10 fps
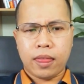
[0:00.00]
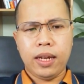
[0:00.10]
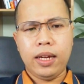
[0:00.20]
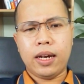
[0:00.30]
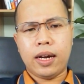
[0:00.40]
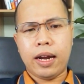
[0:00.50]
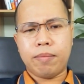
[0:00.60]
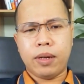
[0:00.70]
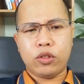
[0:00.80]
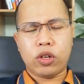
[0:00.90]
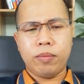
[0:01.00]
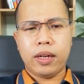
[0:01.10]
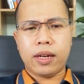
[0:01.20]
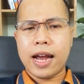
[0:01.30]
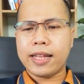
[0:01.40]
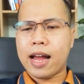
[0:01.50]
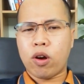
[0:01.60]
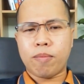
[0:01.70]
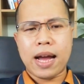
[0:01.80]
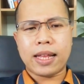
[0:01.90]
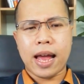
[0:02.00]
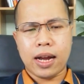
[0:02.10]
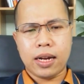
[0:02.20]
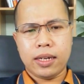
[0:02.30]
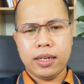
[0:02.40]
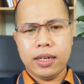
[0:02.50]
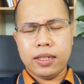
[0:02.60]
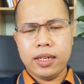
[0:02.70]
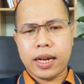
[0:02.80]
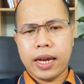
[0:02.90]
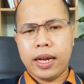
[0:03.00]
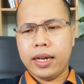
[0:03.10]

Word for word: thì em mới chuẩn bị 2 tháng hoặc 3 tháng thì cái